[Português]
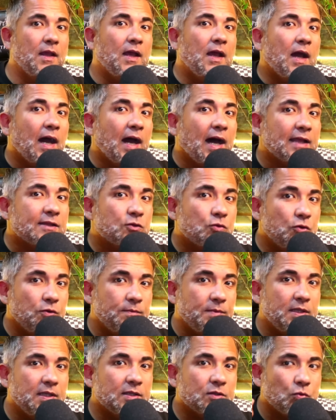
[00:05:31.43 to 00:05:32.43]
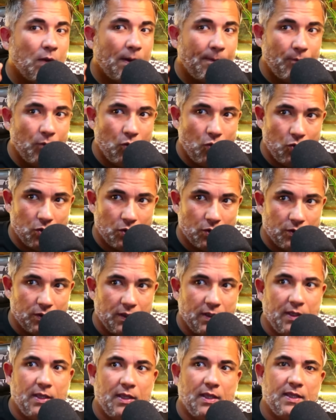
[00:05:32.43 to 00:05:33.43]
A turminha do amor.
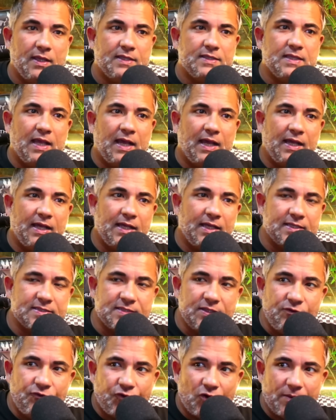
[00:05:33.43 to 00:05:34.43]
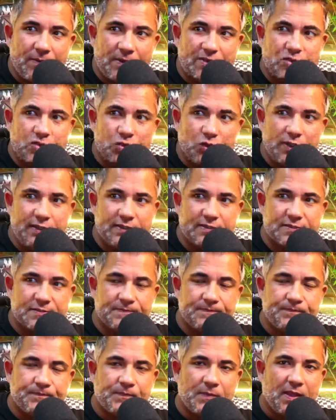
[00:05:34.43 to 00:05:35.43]
As informações
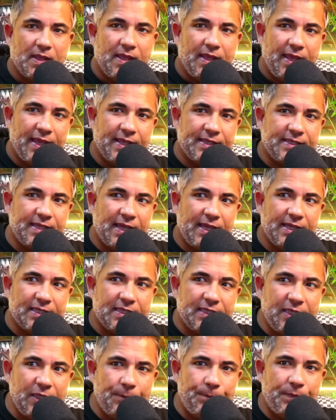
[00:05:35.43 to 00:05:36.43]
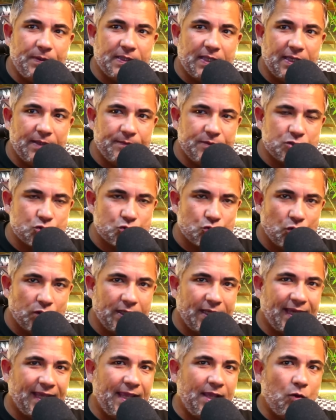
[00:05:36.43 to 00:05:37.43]
é que a equipe da
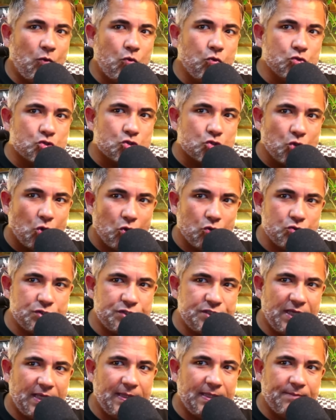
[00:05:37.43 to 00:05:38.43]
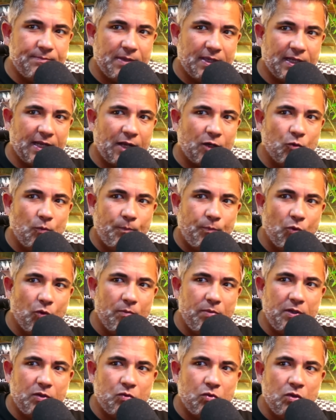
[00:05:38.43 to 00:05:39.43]
emissora recusou-se a liberar o
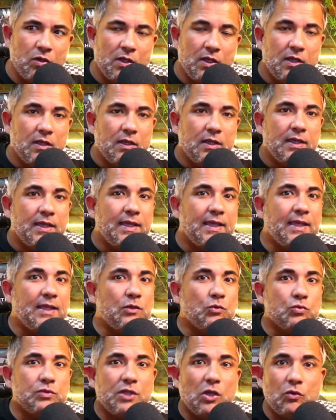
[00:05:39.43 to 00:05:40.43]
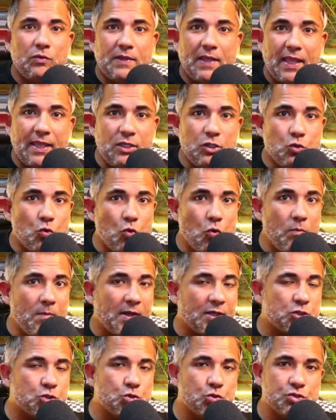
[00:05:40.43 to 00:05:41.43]
público e não deu
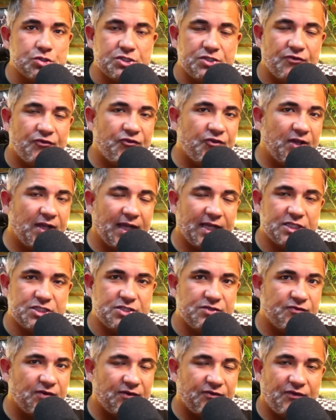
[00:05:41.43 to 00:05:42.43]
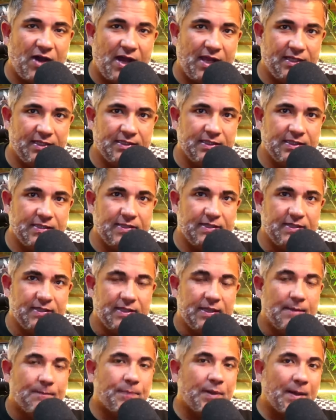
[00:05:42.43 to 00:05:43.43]
nenhuma justificativa válida
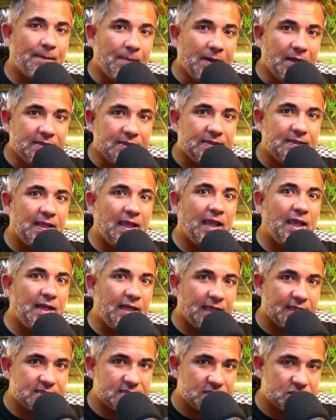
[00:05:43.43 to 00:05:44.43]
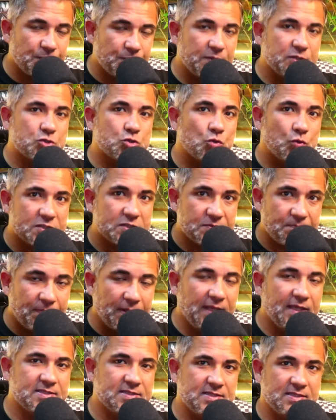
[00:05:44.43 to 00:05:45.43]
para manterem essas pessoas
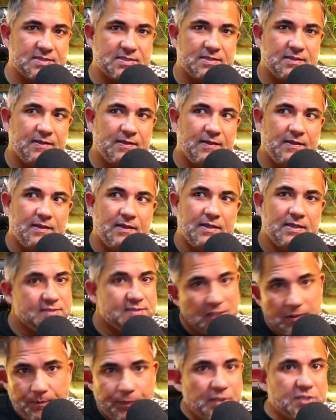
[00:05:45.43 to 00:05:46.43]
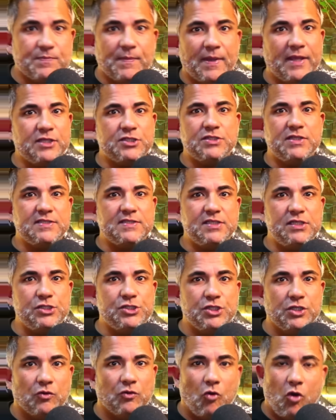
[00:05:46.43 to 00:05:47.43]
presas. Simplesmente
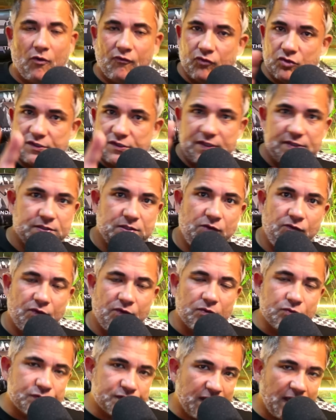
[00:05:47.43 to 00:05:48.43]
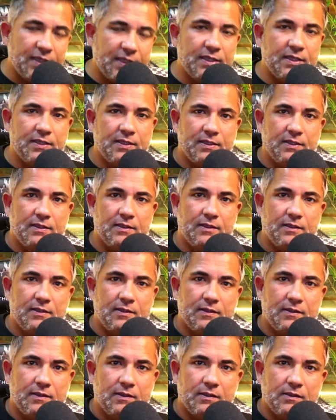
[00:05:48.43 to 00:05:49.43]
decidiram: ó, oh, vocês não vão sair.
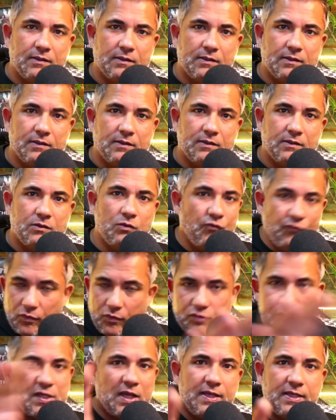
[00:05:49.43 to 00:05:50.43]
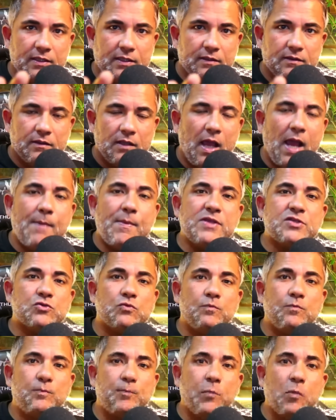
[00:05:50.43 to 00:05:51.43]
Não vão sair. Ah, mas
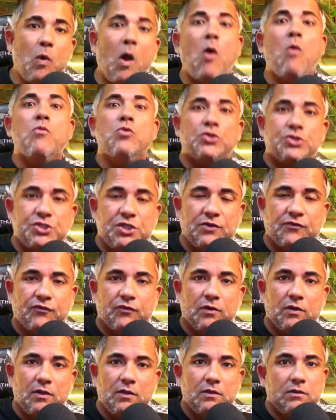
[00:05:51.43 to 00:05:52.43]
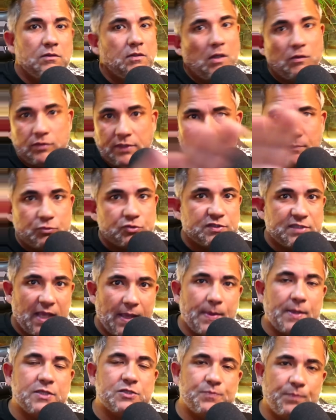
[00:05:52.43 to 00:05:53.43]
qual o motivo? Não temos
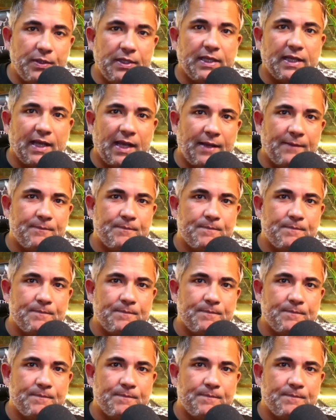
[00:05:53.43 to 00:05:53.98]
nada a explicar.